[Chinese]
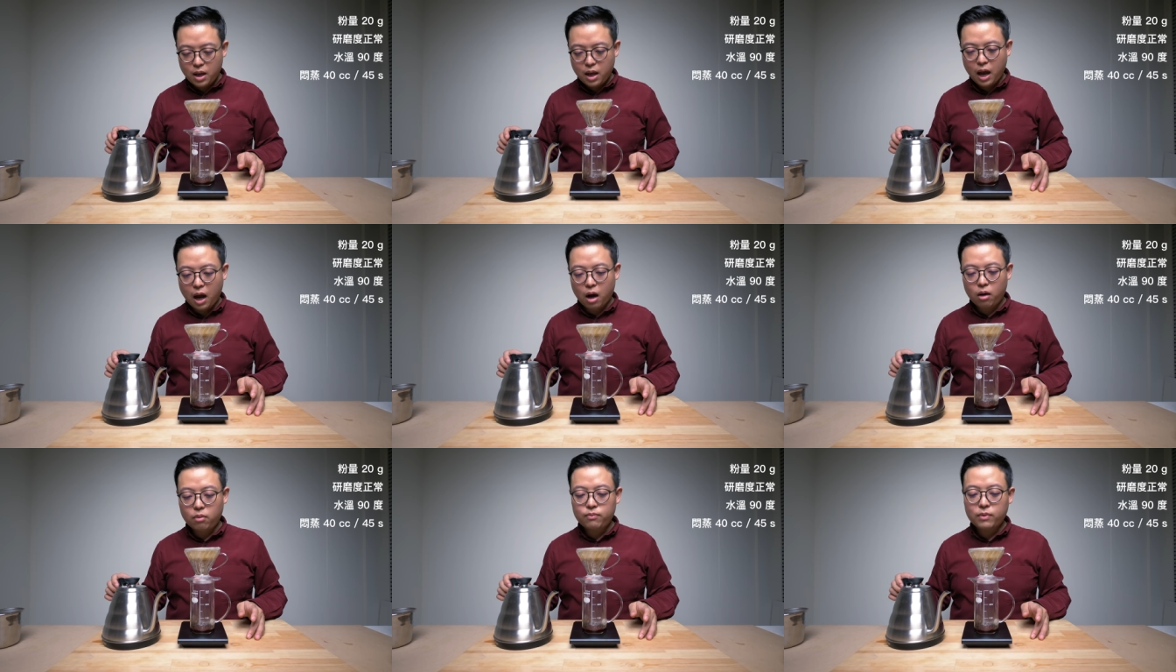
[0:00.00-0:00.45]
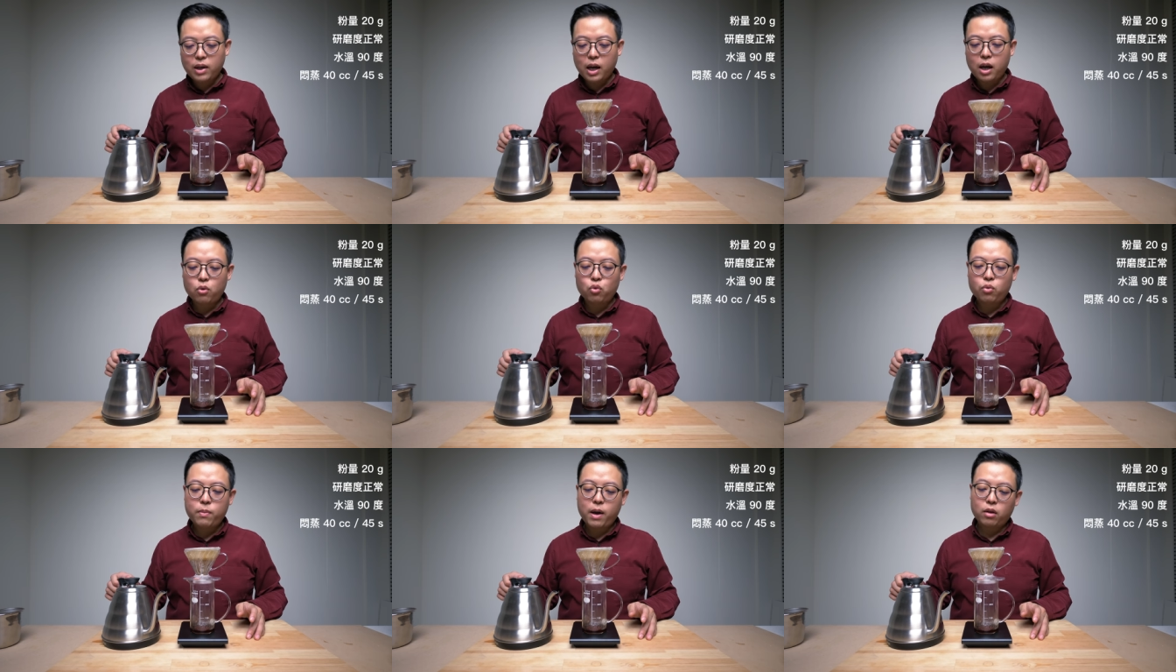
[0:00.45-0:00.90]
好，还
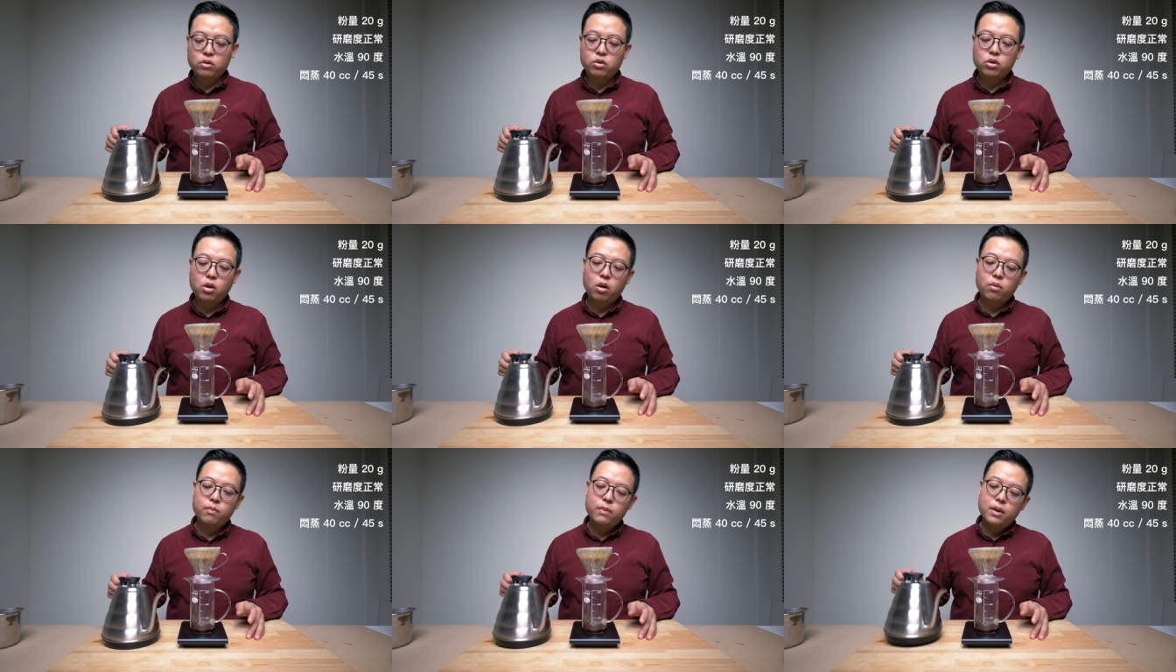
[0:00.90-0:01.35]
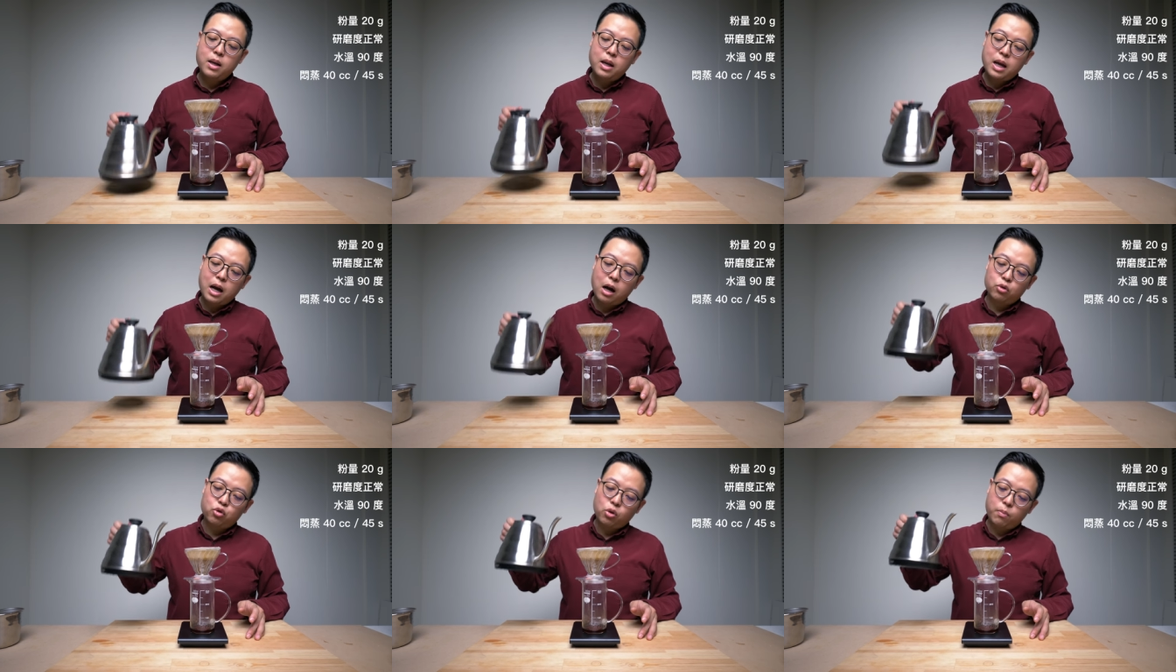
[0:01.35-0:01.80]
有五秒钟，
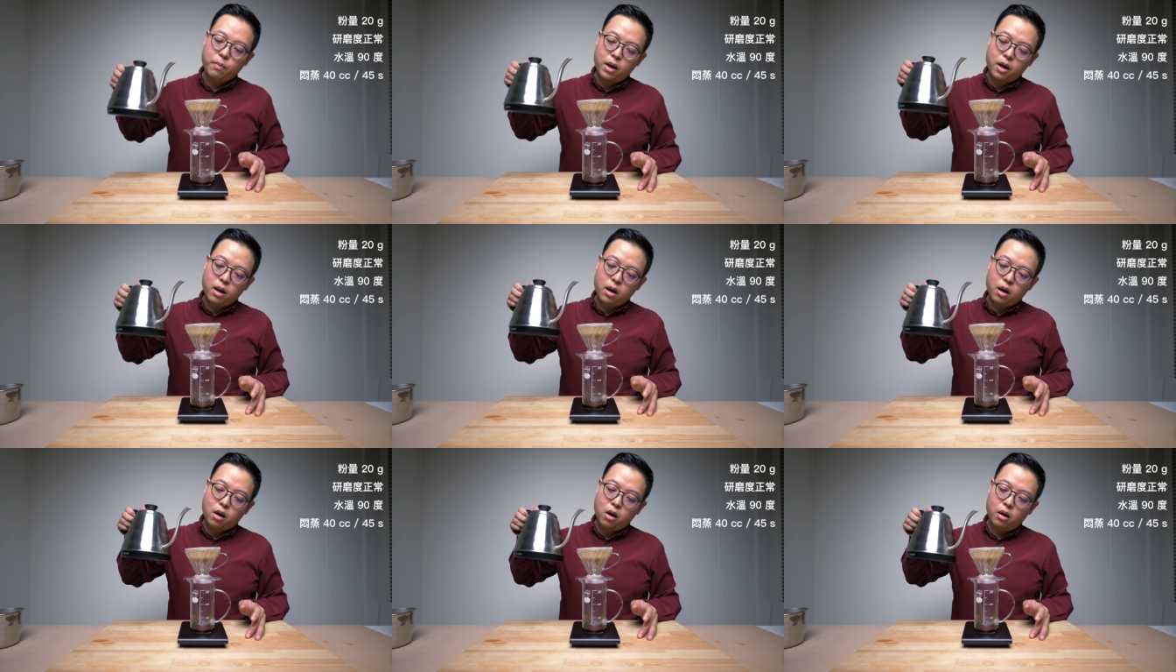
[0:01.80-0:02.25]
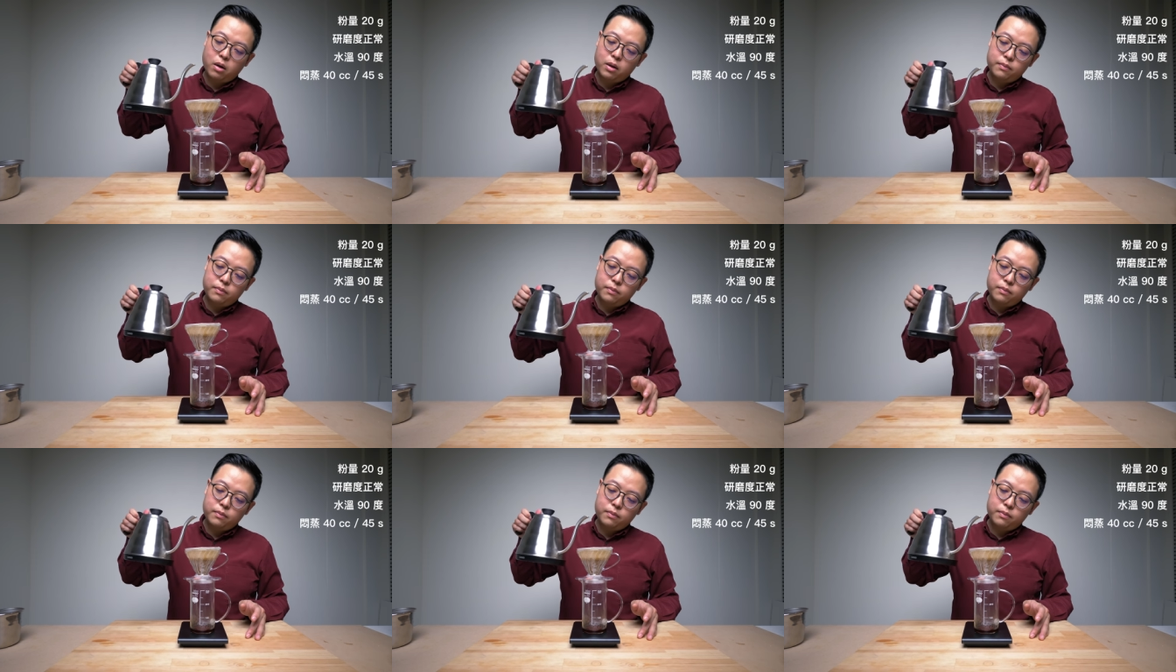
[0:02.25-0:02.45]
好，准备了哦，